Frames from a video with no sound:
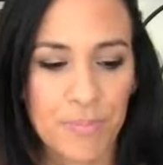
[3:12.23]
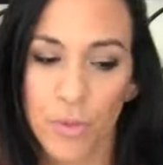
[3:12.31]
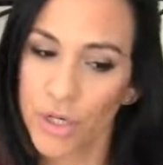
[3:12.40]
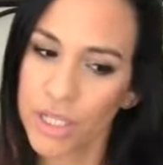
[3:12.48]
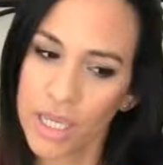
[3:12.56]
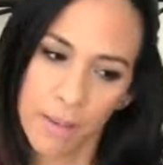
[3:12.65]

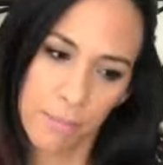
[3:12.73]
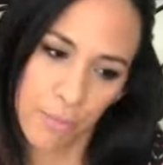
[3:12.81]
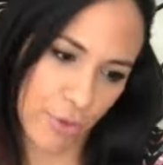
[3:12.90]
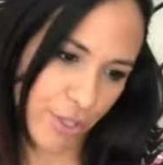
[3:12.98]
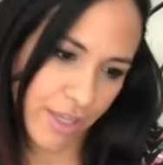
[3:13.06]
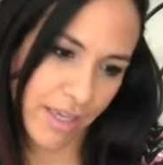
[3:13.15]
¿Por qué?
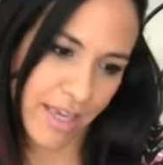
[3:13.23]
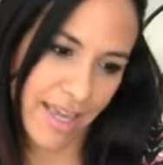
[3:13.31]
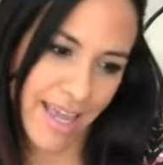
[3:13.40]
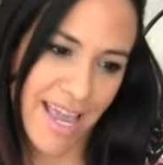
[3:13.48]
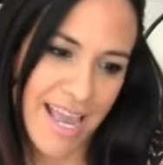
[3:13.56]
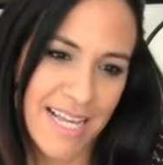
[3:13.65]

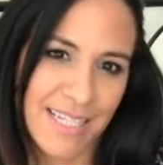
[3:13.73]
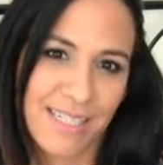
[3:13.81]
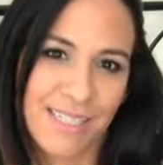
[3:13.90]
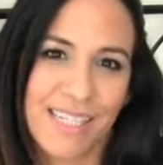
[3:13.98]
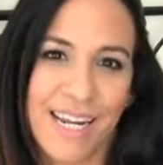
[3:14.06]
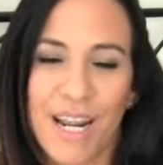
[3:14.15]
Porque
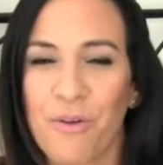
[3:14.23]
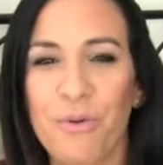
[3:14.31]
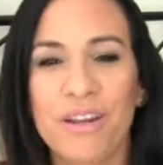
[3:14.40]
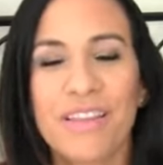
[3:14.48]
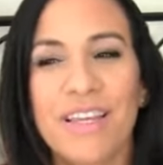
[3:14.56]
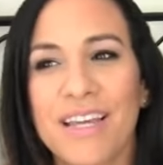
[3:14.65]

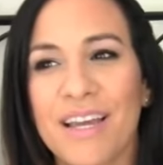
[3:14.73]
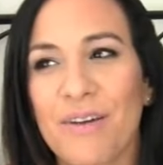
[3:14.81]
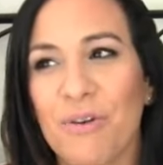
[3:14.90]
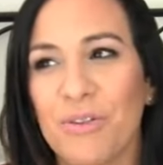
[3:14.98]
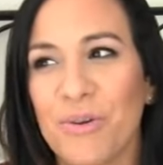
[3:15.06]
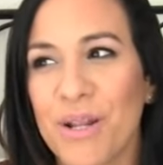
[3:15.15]
recuerden
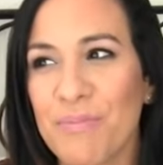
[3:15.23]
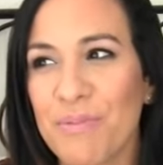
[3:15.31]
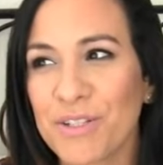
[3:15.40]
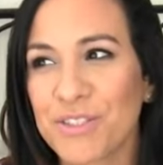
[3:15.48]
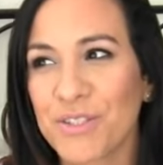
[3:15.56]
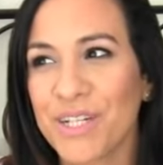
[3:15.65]
que cuando una
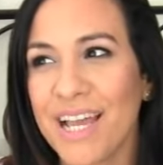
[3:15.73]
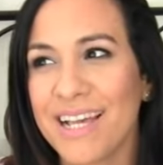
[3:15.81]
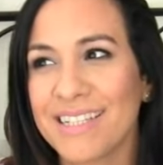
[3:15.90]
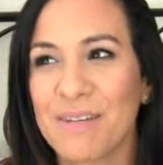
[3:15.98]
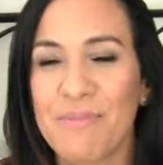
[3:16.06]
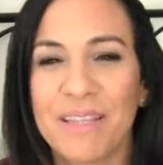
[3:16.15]

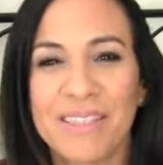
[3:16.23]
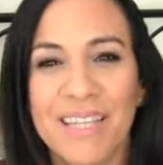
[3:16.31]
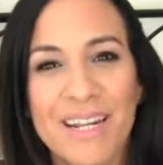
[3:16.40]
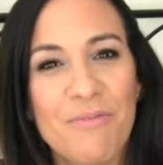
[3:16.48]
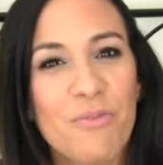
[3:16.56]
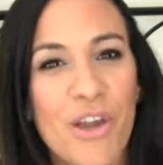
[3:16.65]
persona se
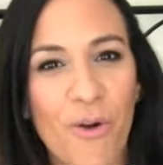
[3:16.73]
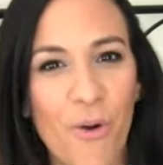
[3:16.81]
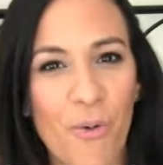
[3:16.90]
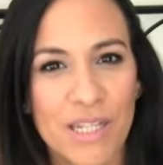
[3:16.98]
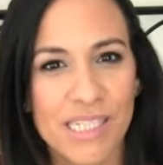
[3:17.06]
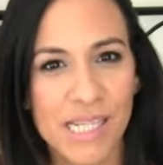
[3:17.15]
mantiene muy
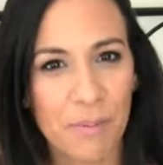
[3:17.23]
joven,